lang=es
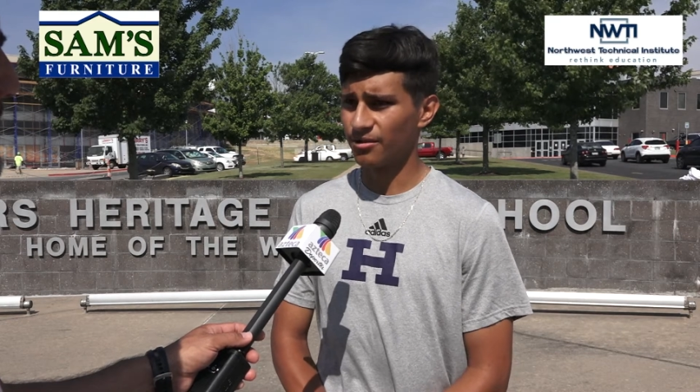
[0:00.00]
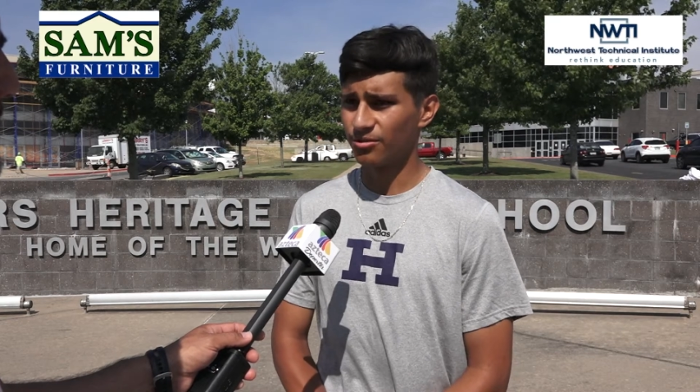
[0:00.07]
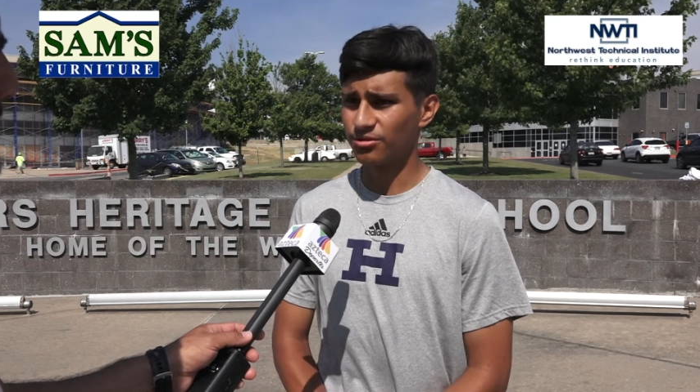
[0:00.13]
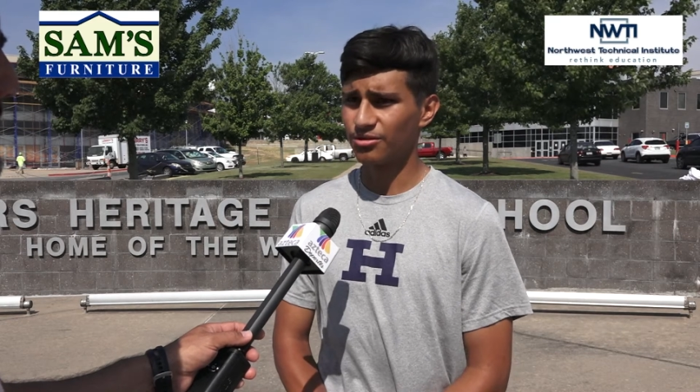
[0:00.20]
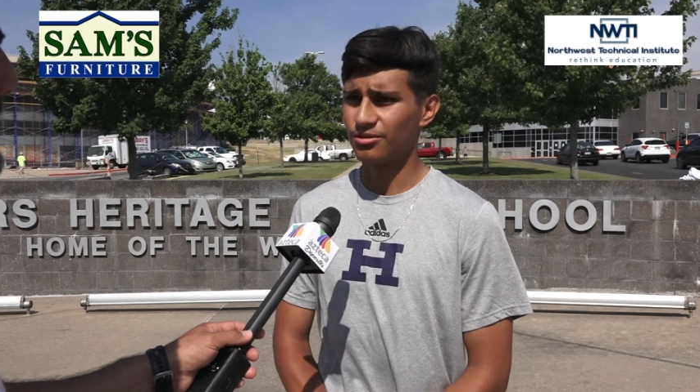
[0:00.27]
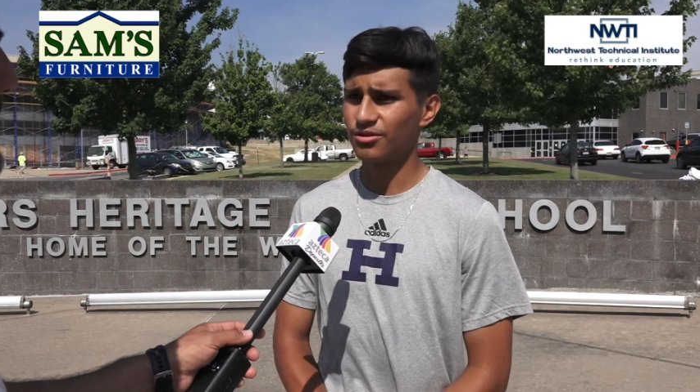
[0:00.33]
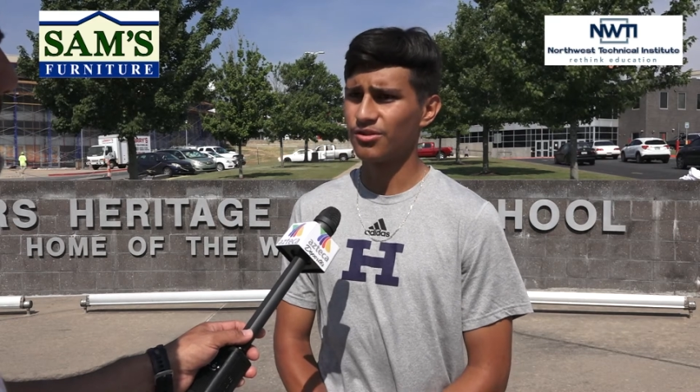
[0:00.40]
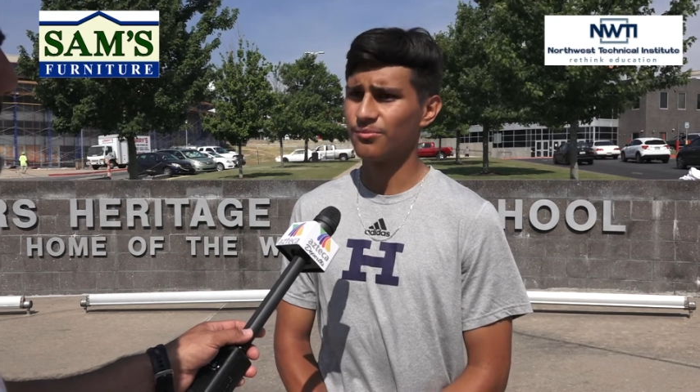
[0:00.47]

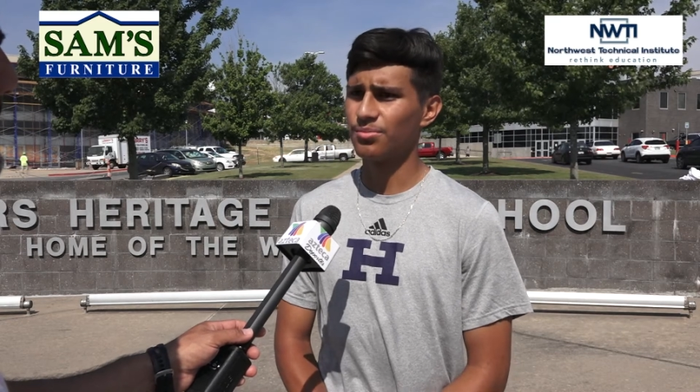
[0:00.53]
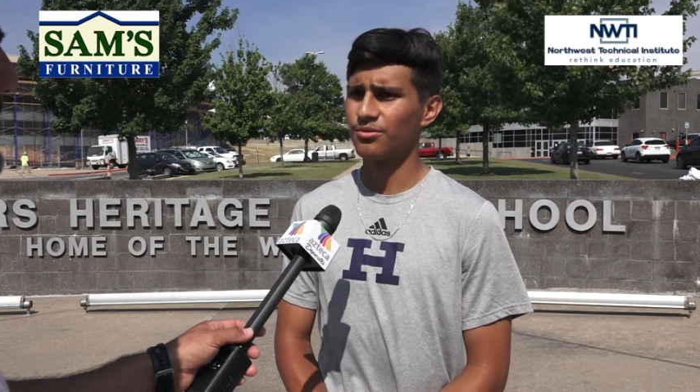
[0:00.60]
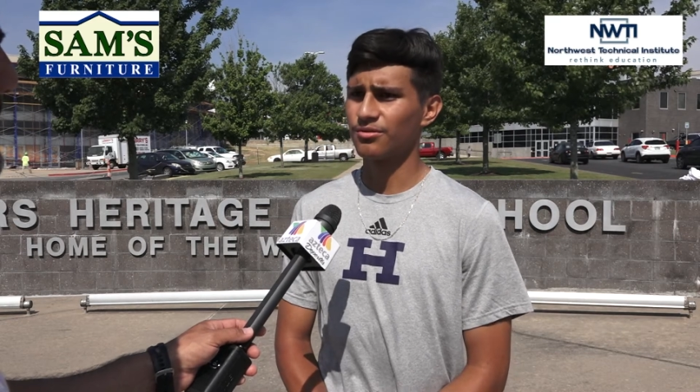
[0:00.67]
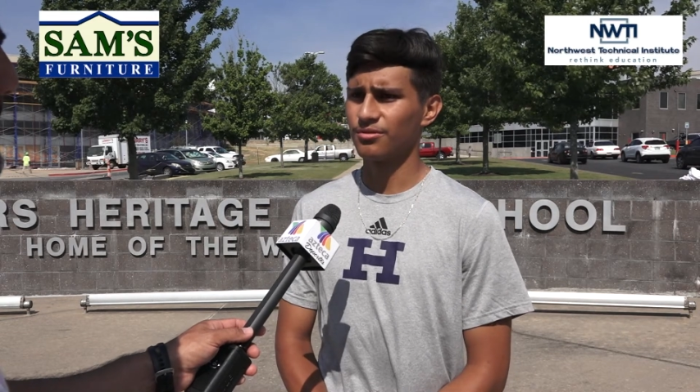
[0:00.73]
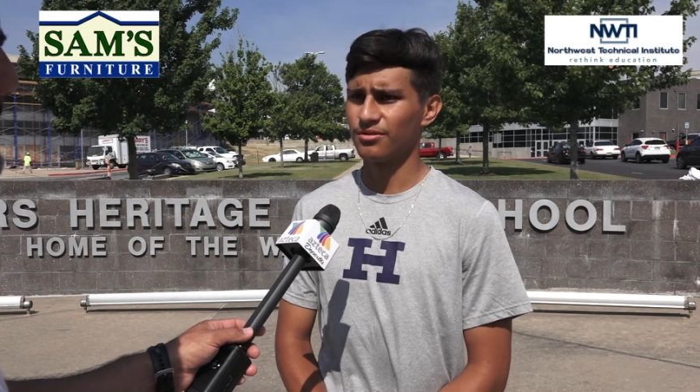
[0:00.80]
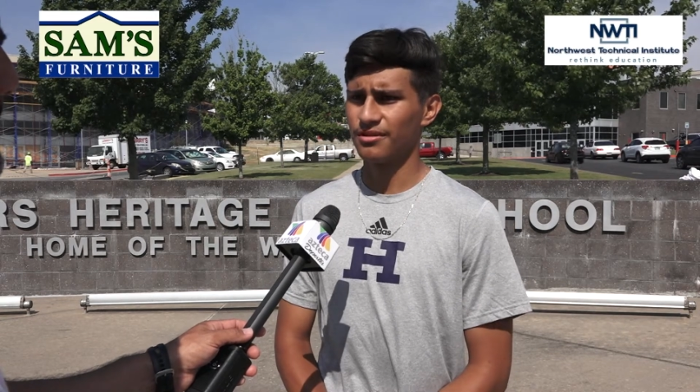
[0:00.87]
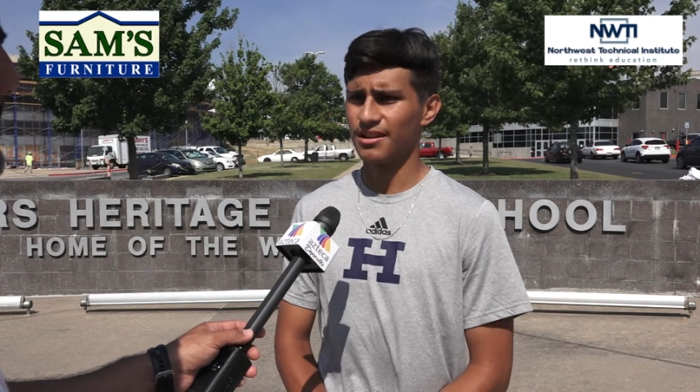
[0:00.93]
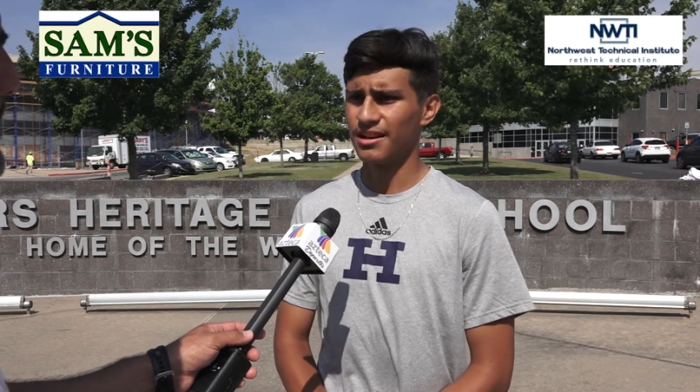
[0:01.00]
otra
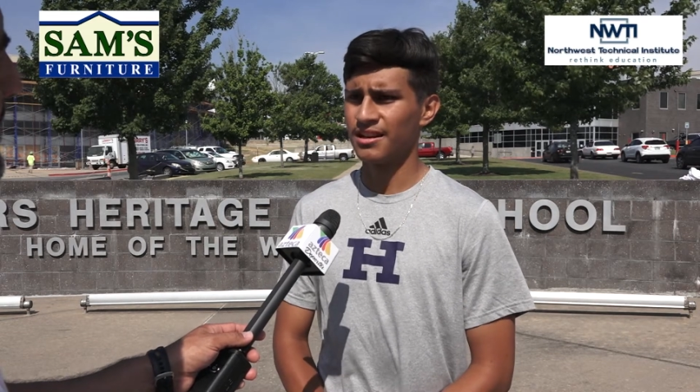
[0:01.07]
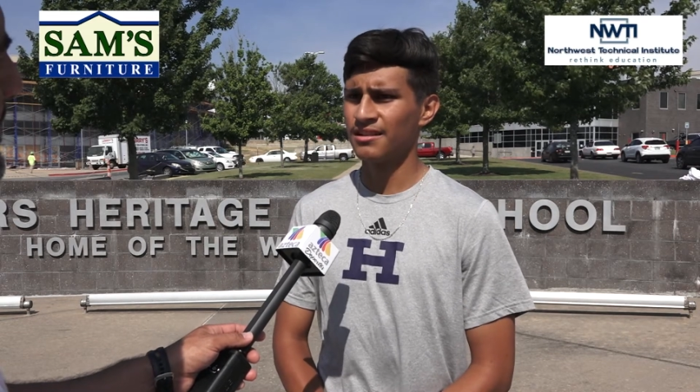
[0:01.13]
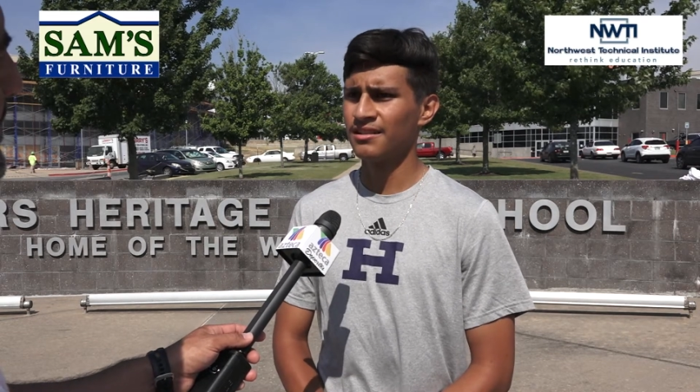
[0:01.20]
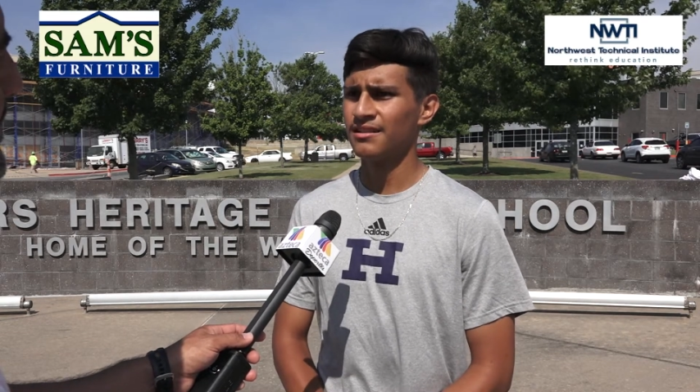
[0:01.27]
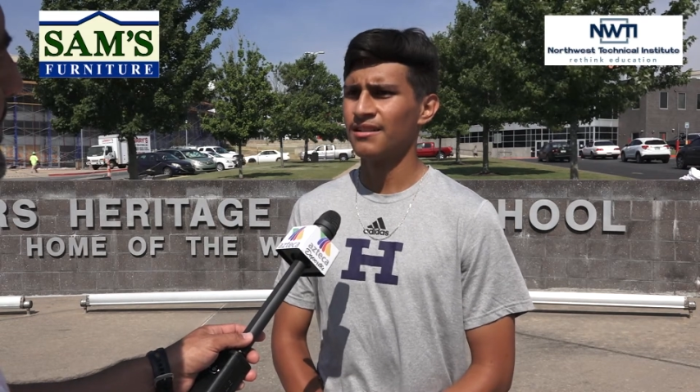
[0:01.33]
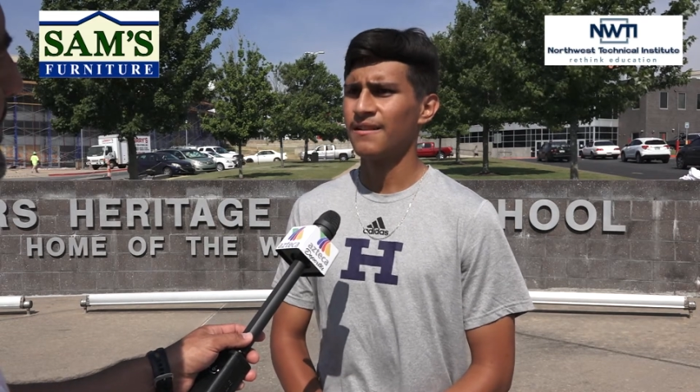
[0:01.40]
oportunidad